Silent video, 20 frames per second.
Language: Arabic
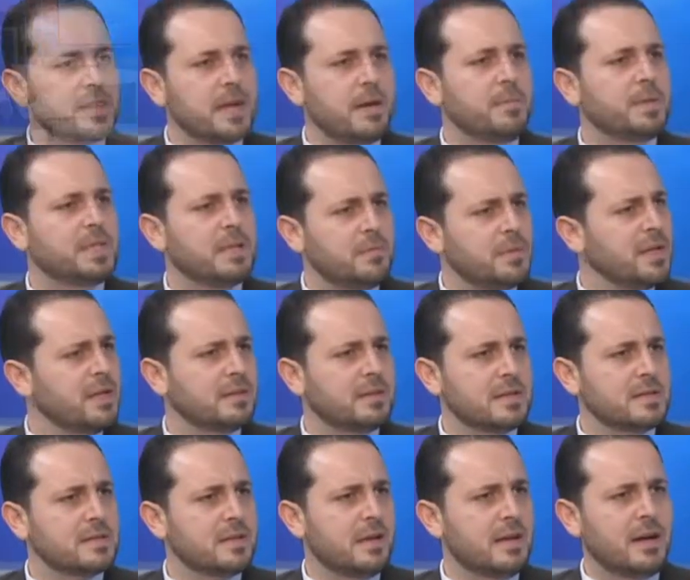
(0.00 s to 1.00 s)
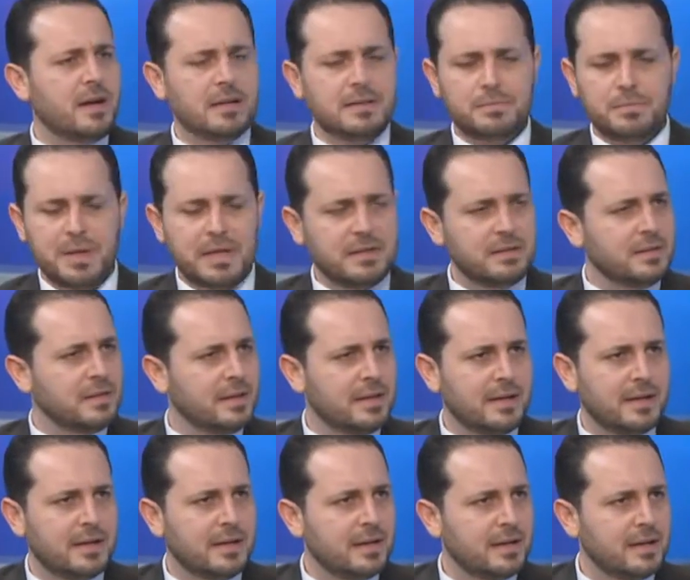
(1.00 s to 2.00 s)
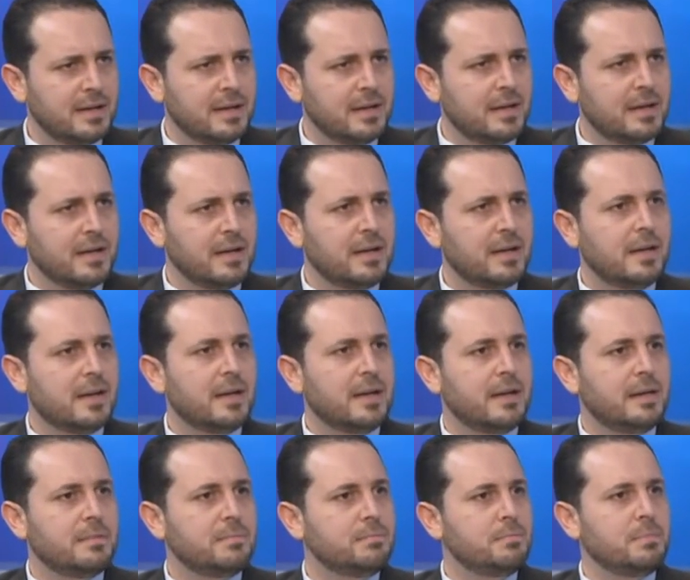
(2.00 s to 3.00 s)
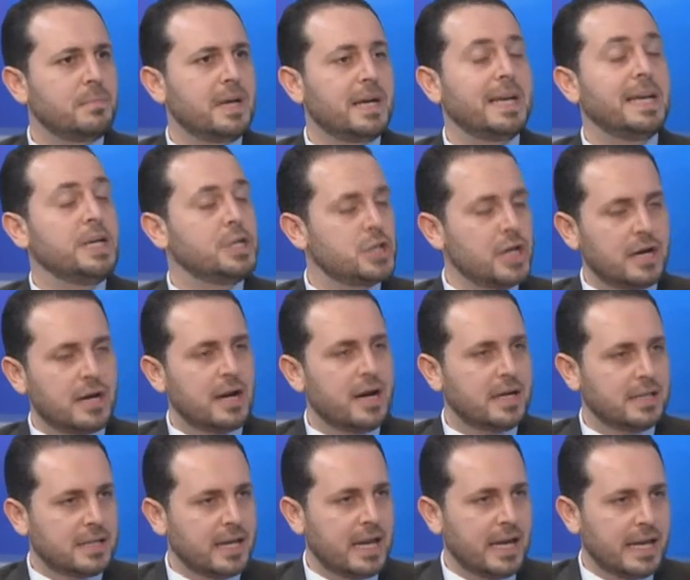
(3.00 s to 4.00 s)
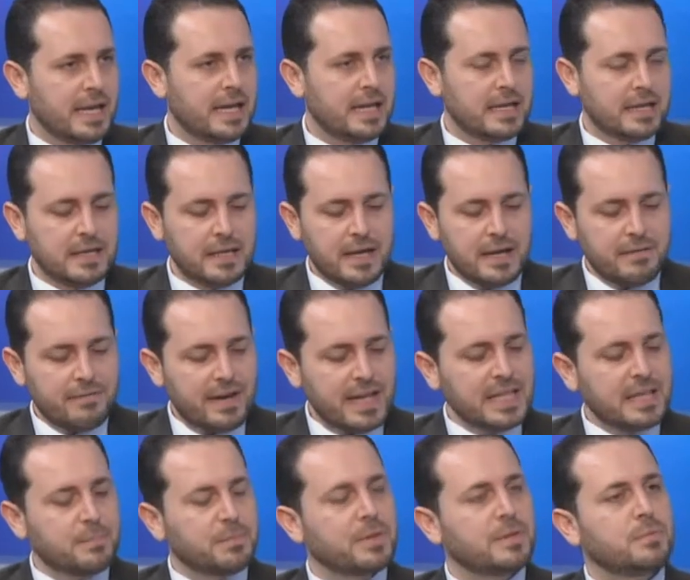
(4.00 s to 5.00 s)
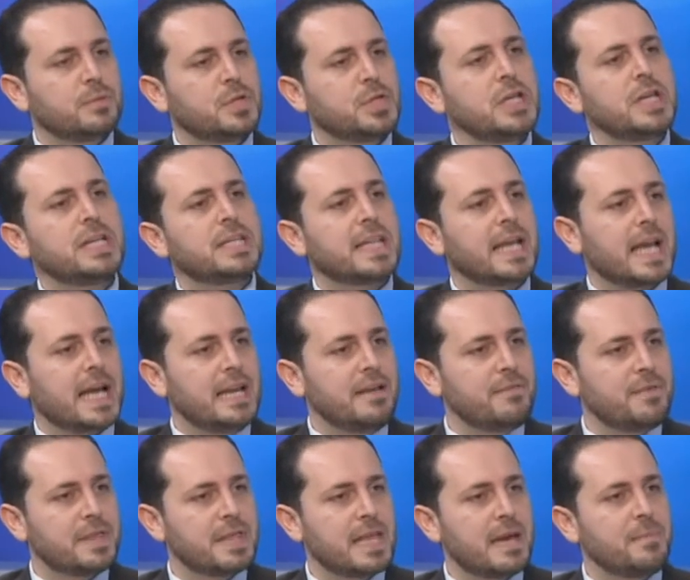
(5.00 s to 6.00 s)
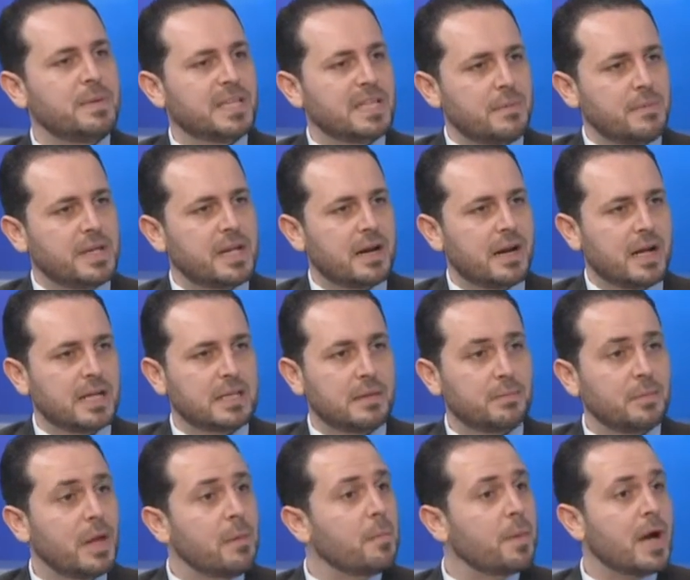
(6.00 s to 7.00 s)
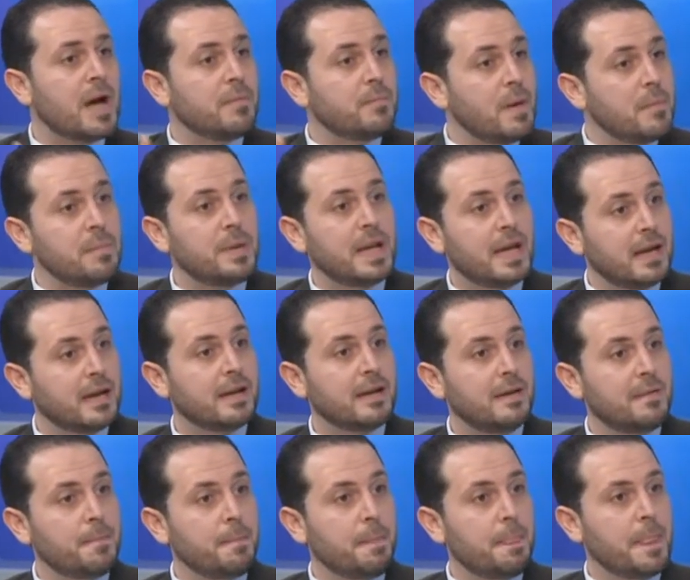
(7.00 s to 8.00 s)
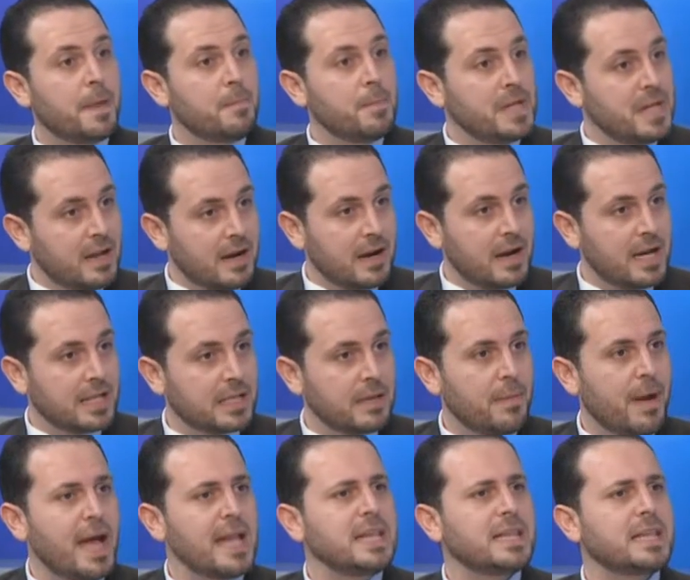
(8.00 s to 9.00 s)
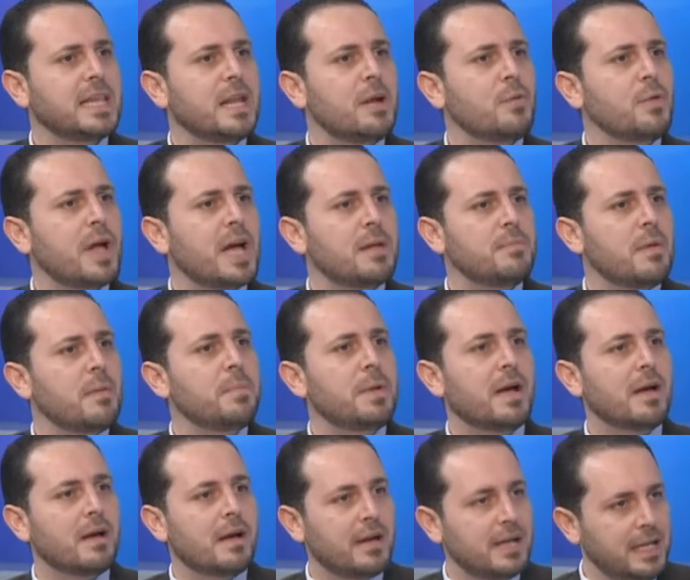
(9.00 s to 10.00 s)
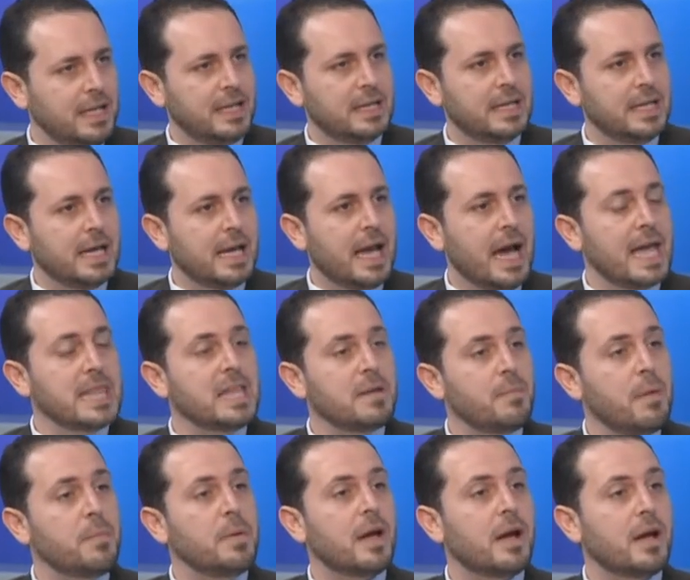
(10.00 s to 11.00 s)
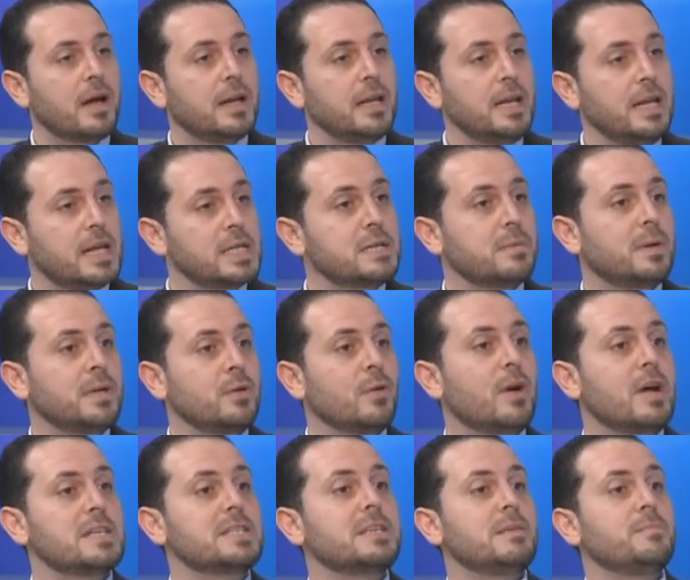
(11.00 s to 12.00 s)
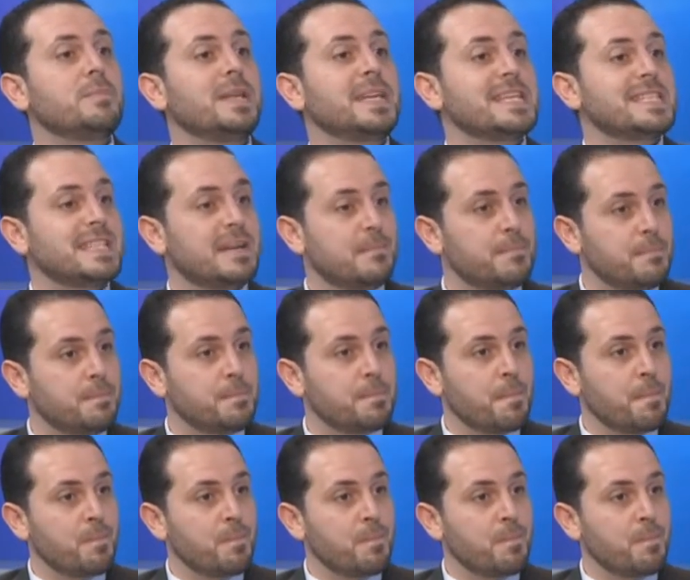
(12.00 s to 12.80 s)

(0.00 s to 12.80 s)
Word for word: الثابته من اتصالات من آه, آه، ايجارات احيانا فانت بتشيل التكاليف الثابته من الراتب تبقى مبلغ من الراتب حتى لو كان مبلغ قليل هذا المبلغ قليل يجب أن يقسم بنسب